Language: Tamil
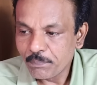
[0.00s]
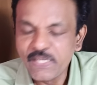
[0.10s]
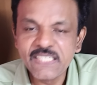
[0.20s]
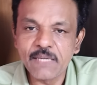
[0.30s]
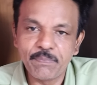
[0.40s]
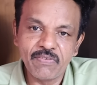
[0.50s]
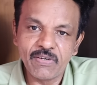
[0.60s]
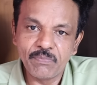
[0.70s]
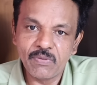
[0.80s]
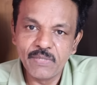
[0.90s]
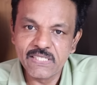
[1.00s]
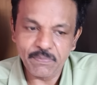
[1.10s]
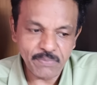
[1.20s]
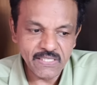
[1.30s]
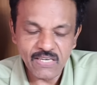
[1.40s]
பிஜேபி
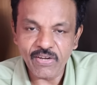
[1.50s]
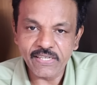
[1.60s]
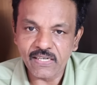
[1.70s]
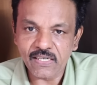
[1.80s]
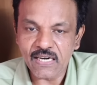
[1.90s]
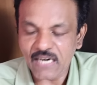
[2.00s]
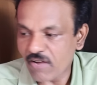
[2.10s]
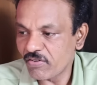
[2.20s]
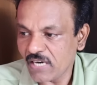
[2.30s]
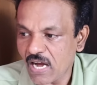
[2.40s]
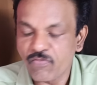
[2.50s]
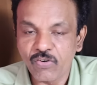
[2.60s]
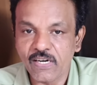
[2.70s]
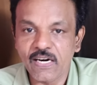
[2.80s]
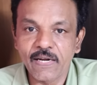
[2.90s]
பிஜேபி நிர்வாகிகள் இருக்காங்க அவங்கள ஆஃப்
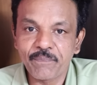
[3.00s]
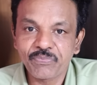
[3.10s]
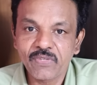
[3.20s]
பண்ணுறாங்க